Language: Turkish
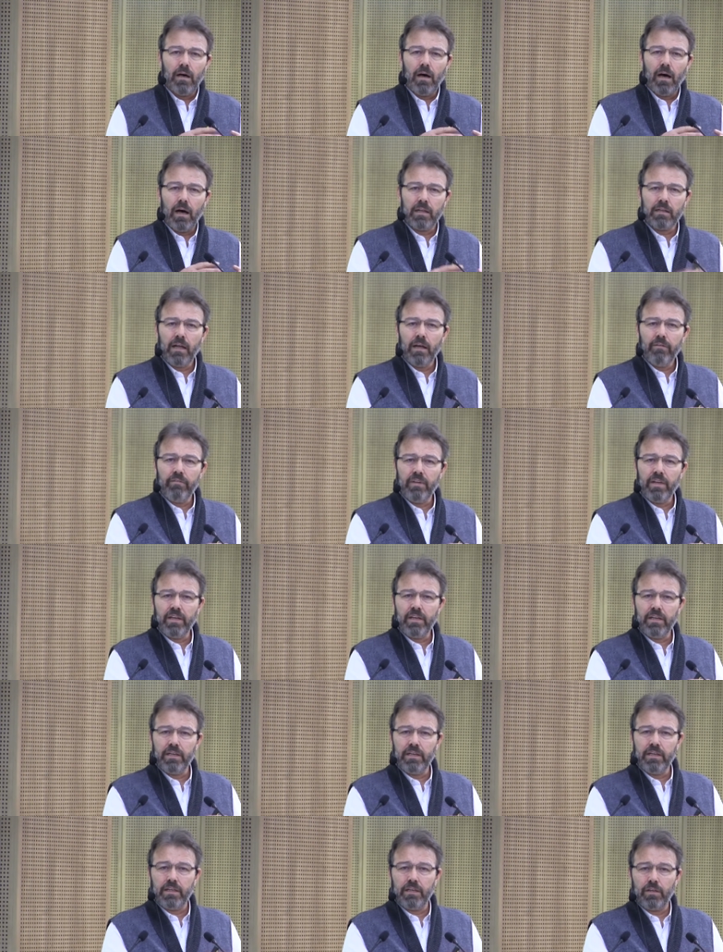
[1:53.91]
Ana
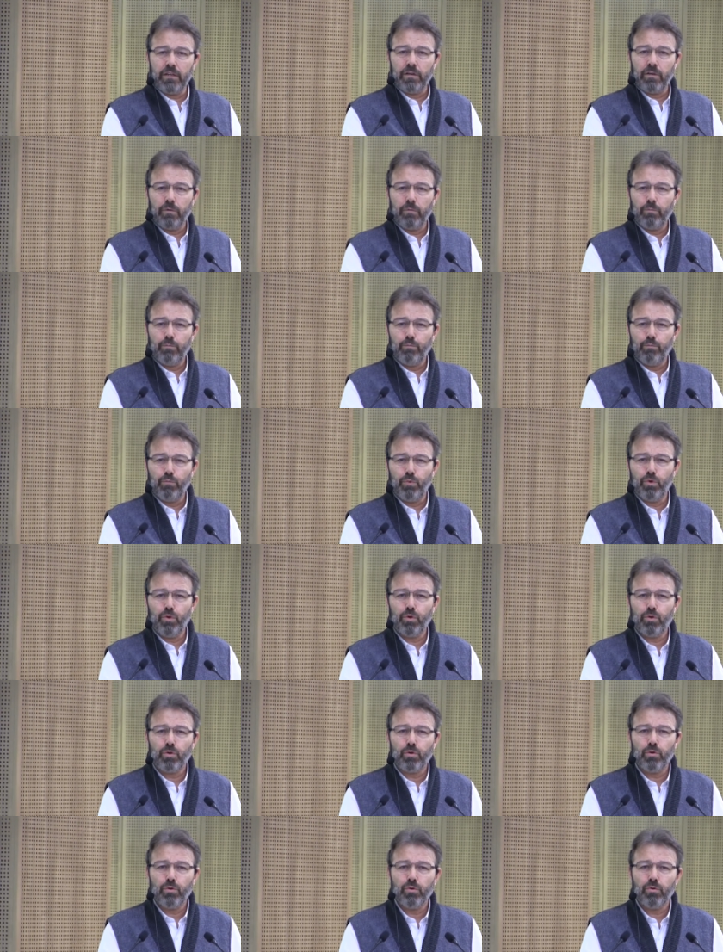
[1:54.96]
verinin
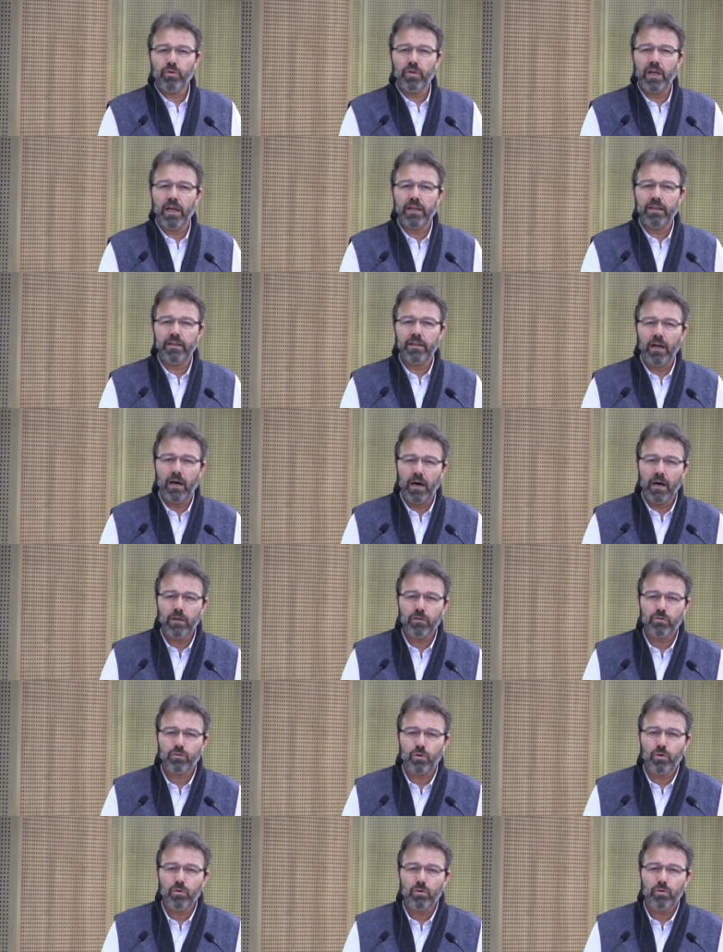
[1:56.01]
büyüklüğünden daha
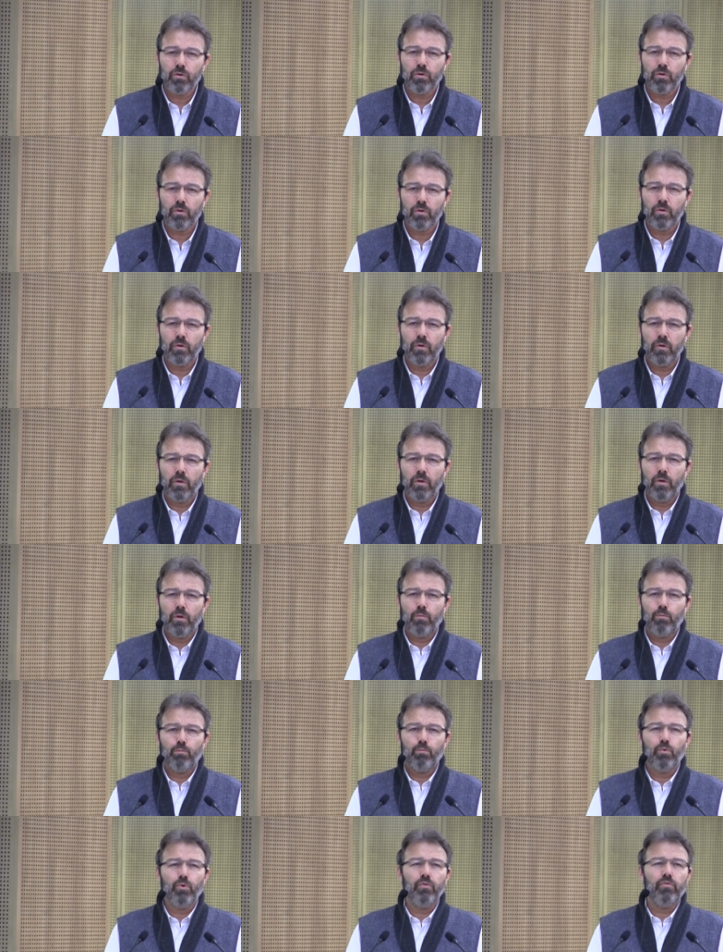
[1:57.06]
çok
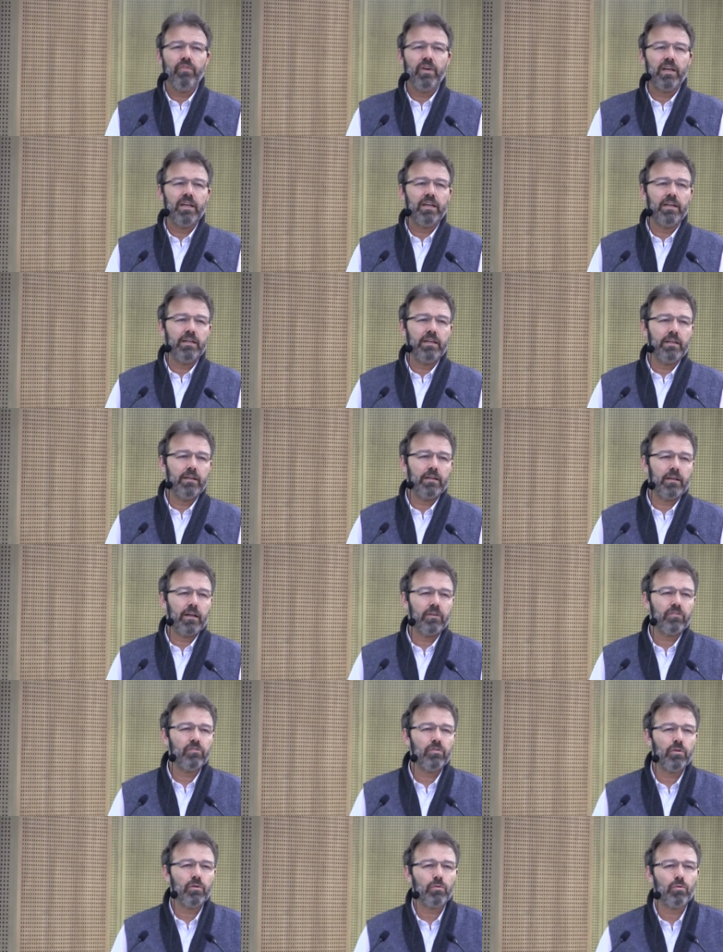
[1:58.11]
bu verinin
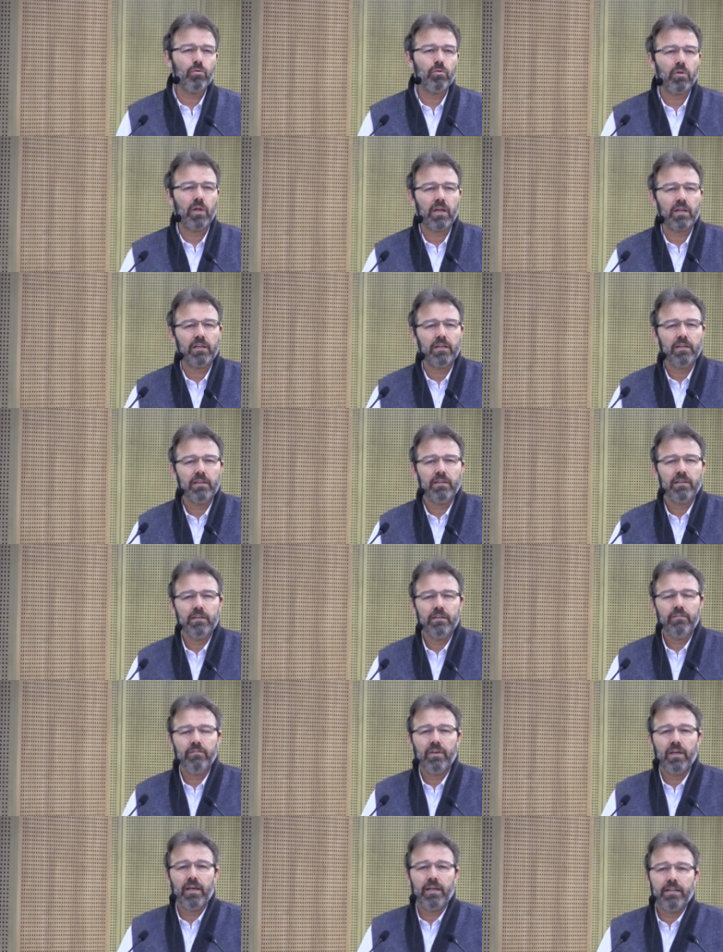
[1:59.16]
nasıl
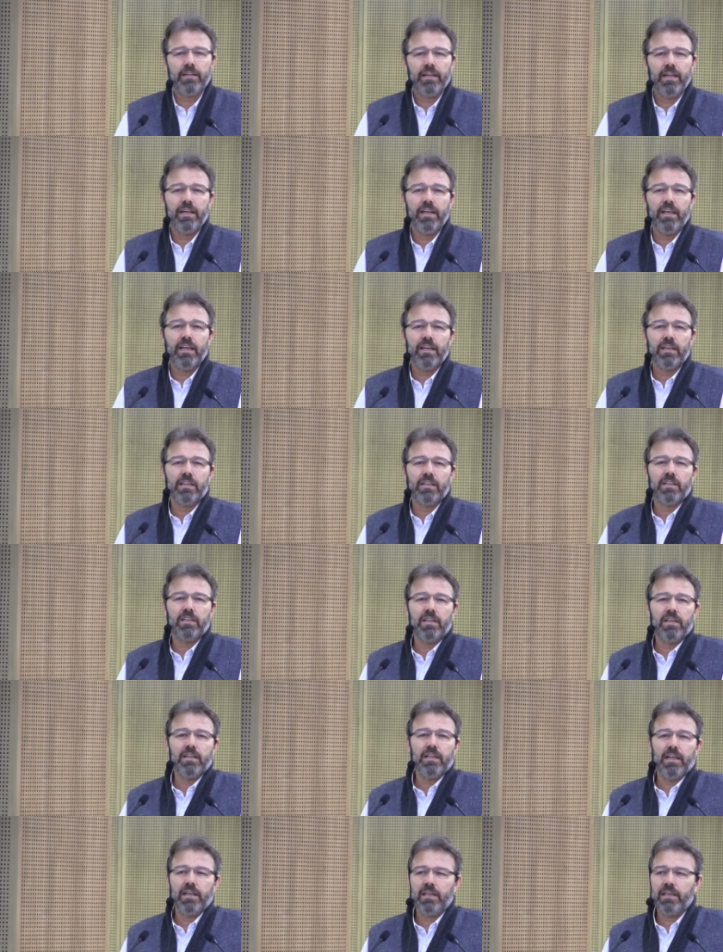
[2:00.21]
kullanıldığı ve nereye gittiğiyle